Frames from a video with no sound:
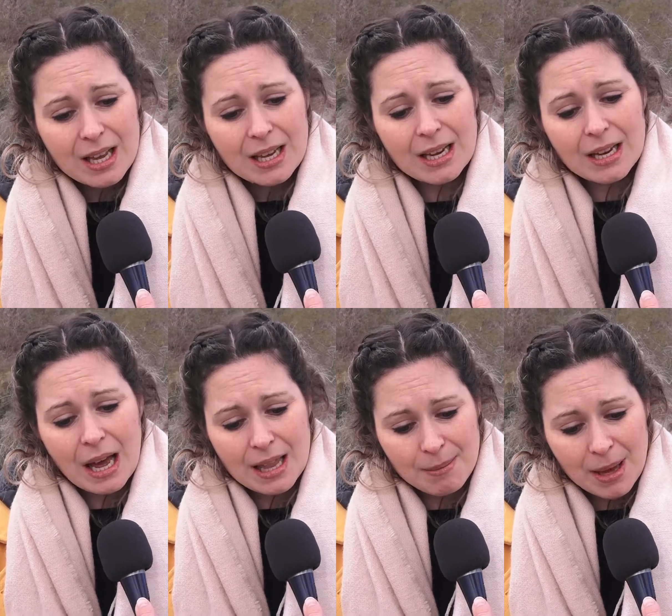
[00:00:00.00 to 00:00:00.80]
que
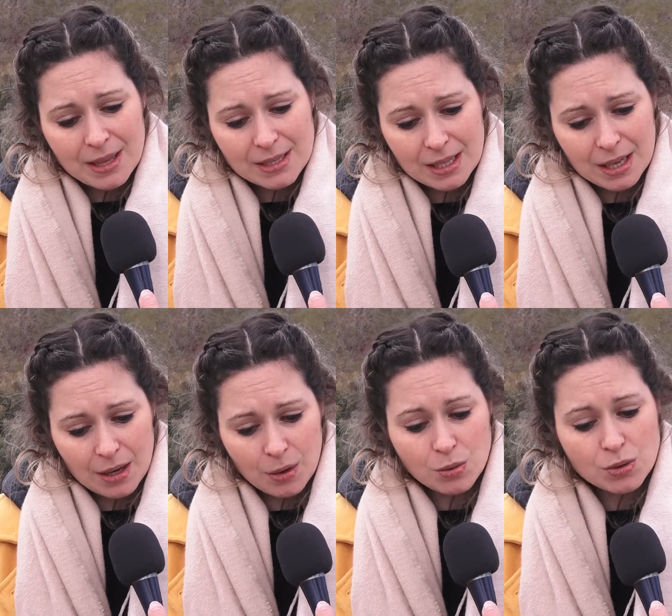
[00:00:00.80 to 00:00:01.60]
además de
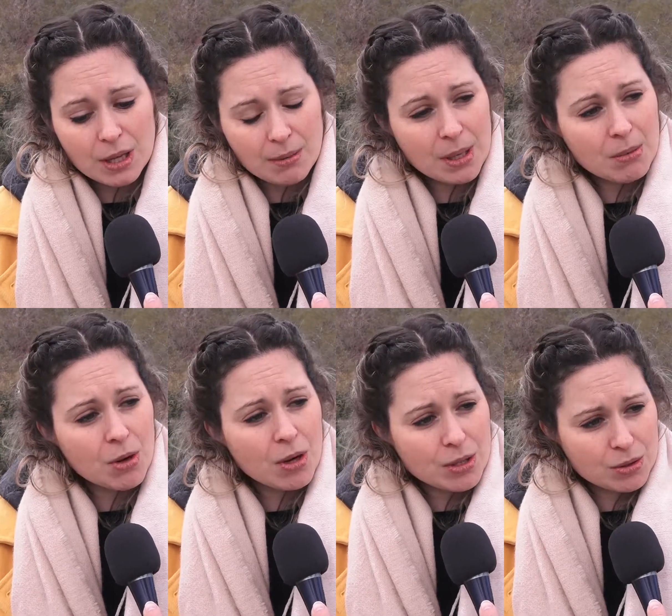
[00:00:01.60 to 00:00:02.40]
ser un ser
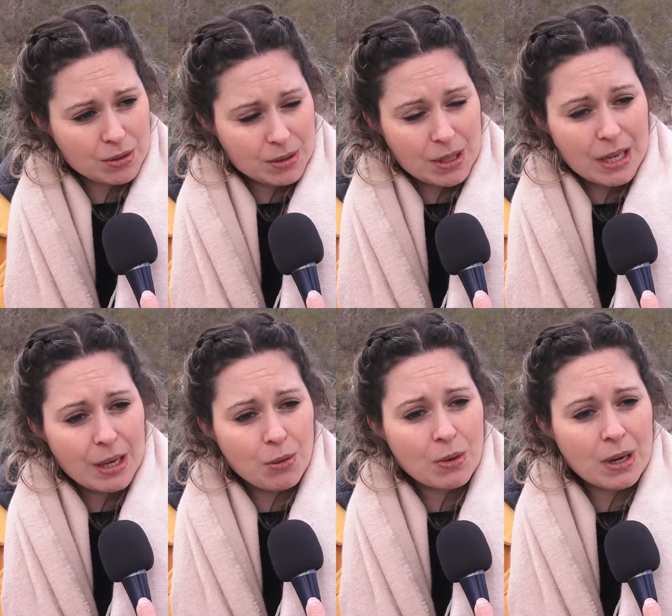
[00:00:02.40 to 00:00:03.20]
vivo, es,
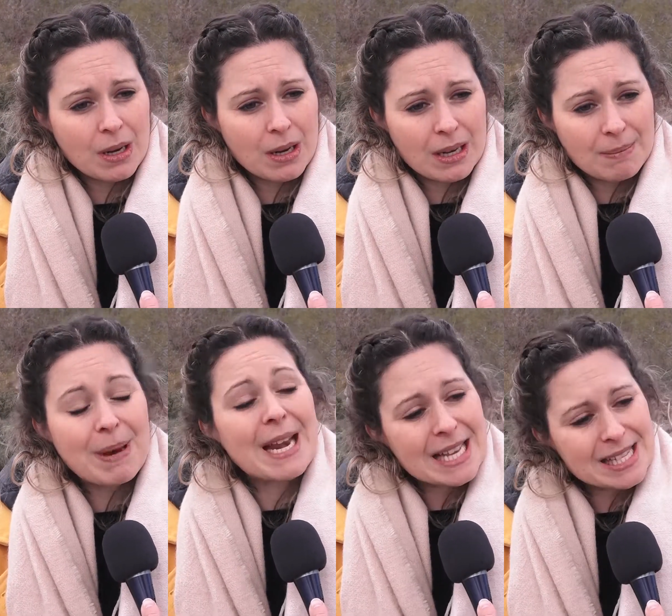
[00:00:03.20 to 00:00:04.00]
eh, un,
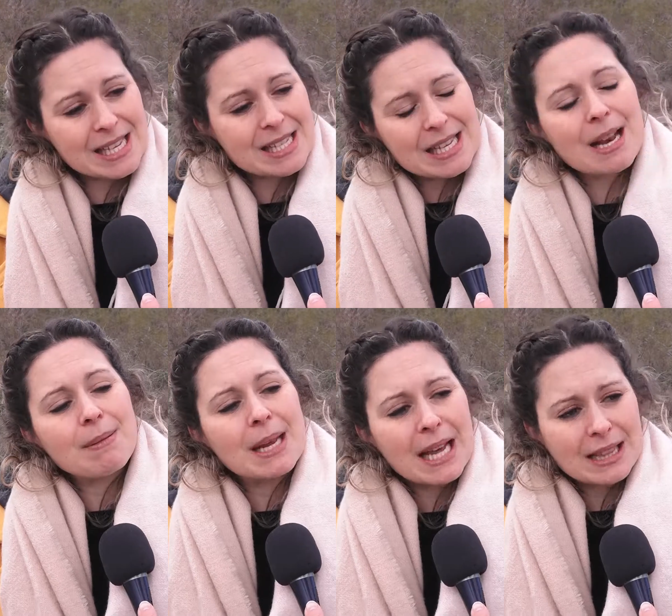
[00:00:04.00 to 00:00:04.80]
merece ser
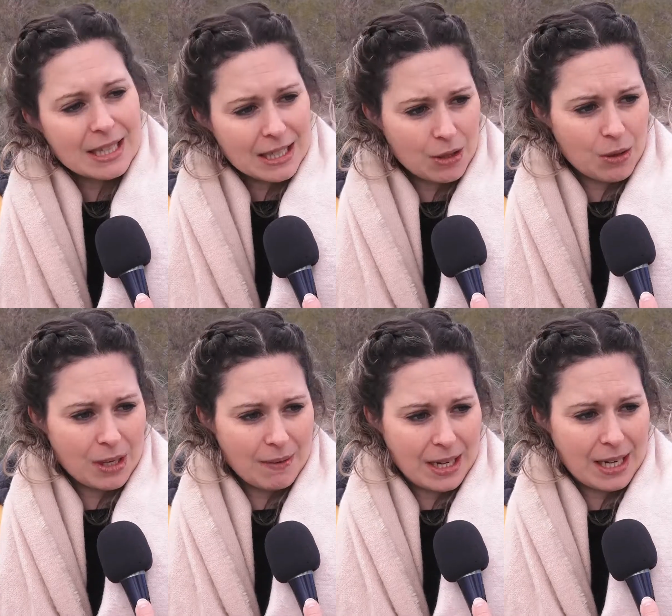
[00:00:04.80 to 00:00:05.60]
bien atendido a
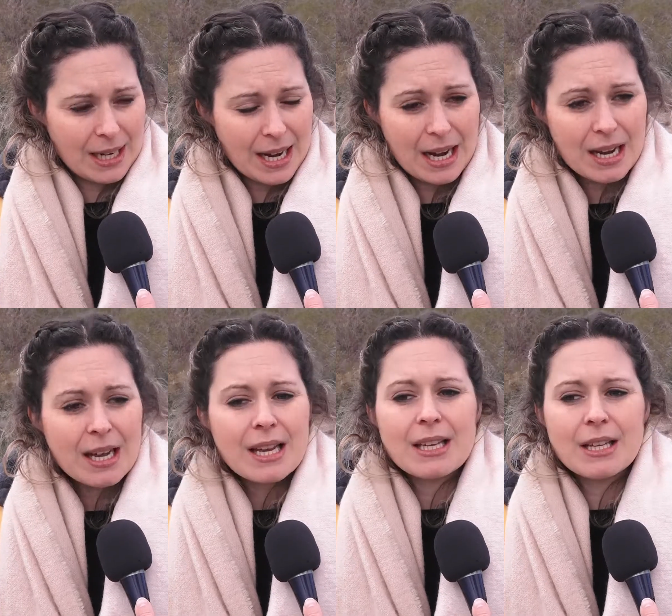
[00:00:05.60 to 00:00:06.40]
nivel general
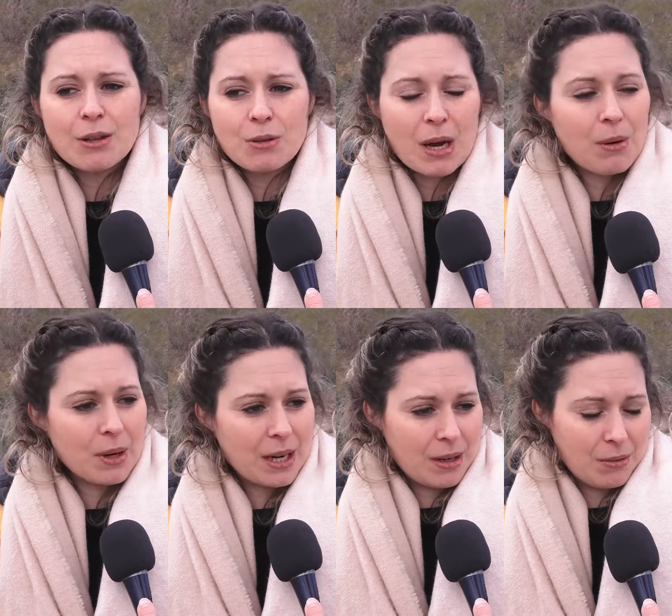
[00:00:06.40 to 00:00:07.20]
y una
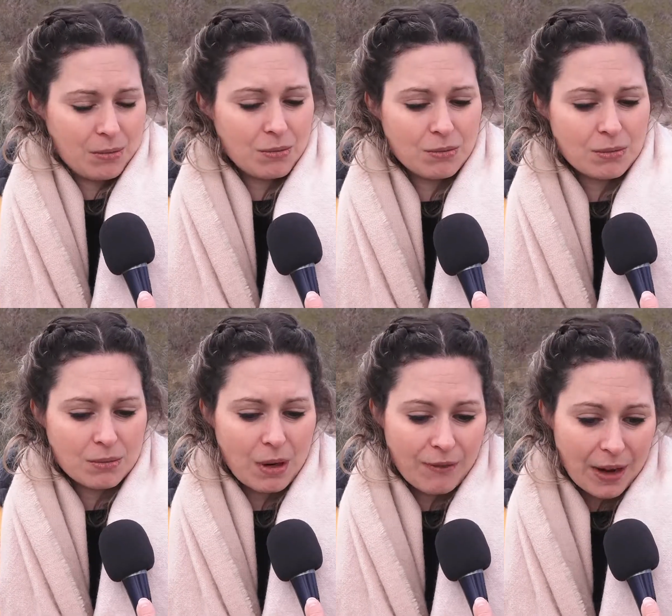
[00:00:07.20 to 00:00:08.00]
buena,
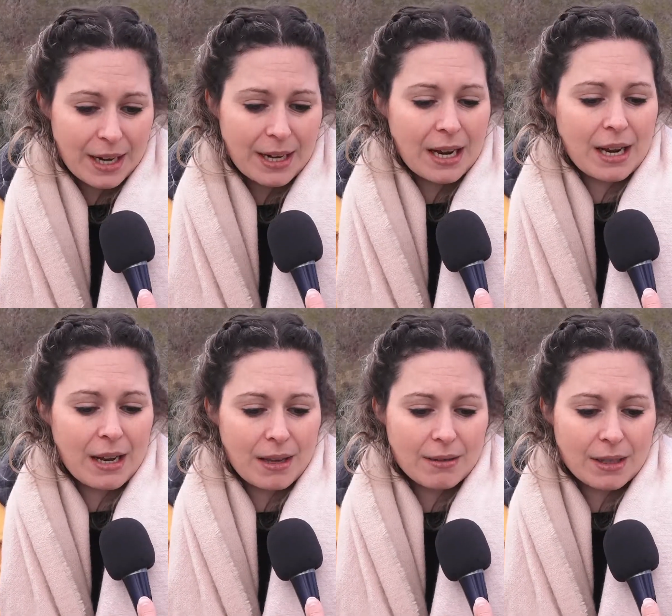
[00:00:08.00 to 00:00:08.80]
una
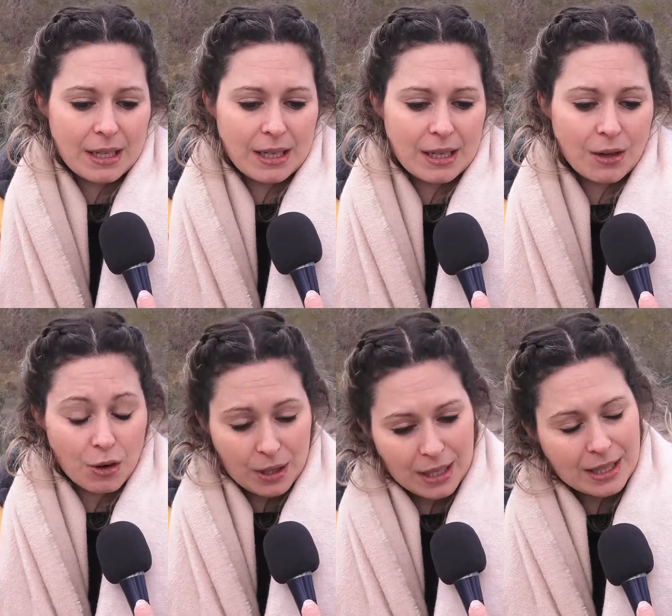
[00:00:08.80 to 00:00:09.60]
faena eh,
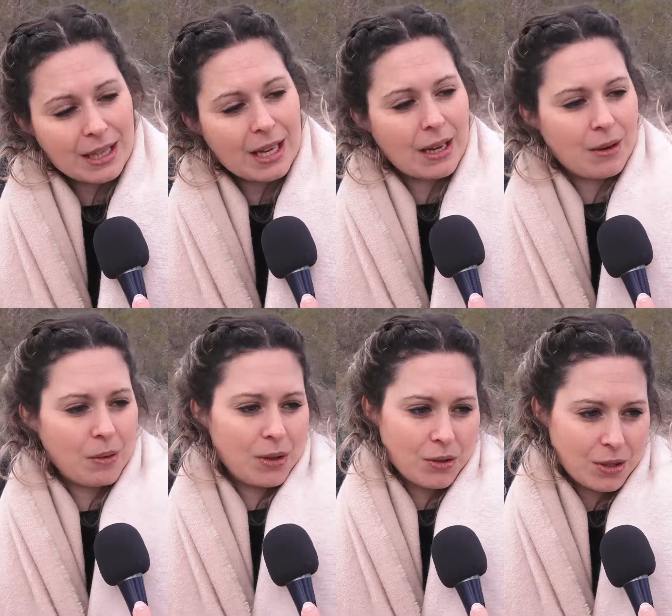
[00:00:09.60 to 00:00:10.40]
correcta
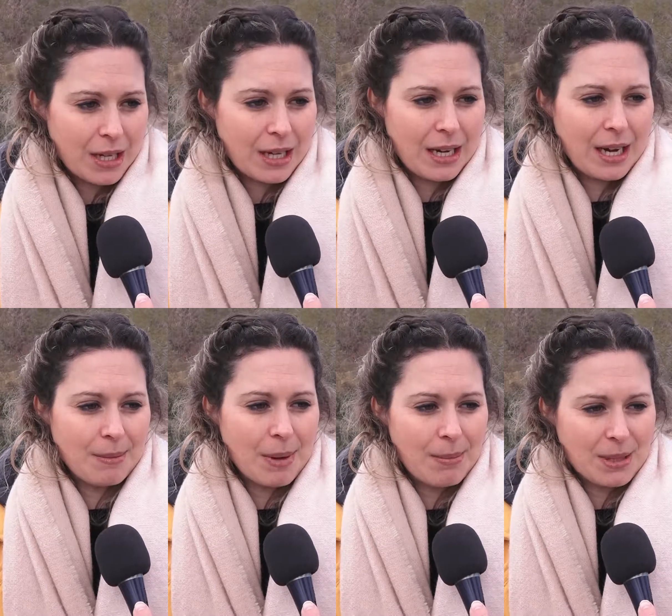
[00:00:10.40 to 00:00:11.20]
cuando ya el
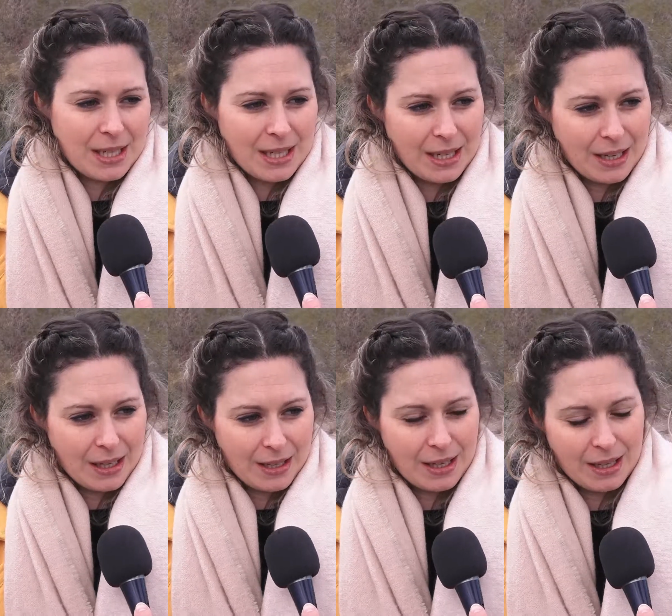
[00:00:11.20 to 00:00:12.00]
animal pasaría
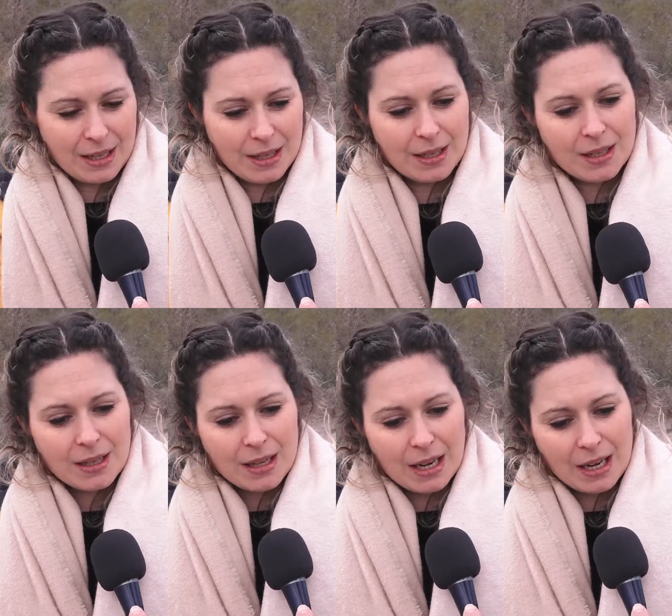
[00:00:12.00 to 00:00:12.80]
a,
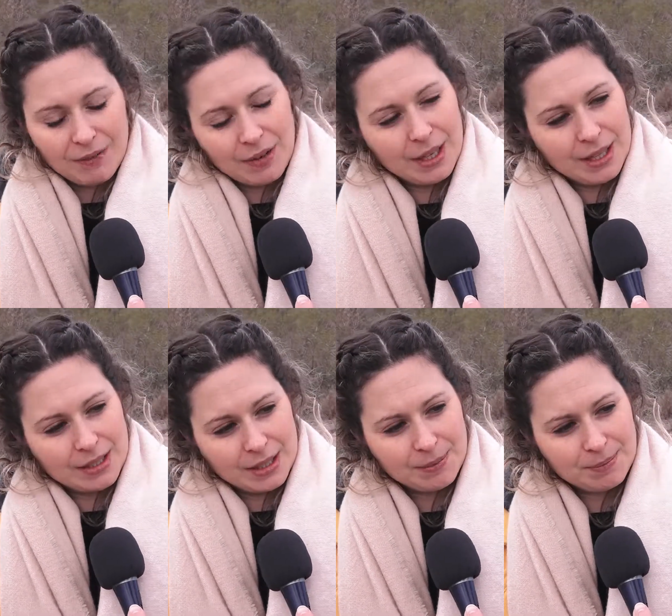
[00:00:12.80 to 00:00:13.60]
la faena,
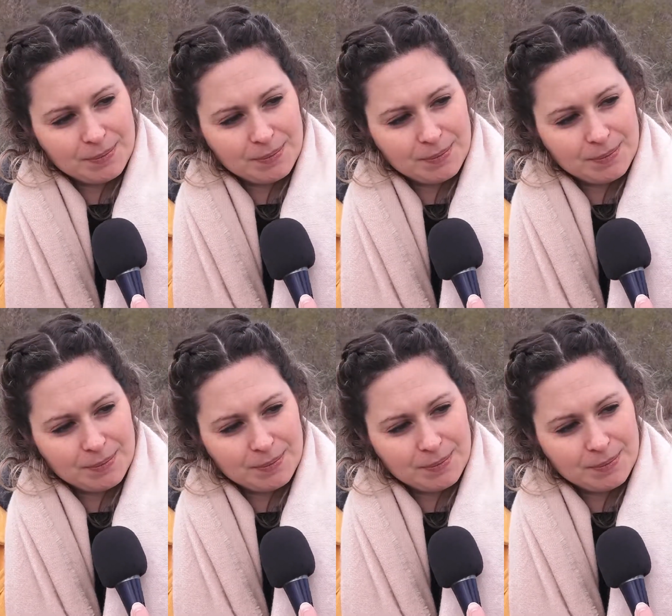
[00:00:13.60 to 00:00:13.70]
¿sí?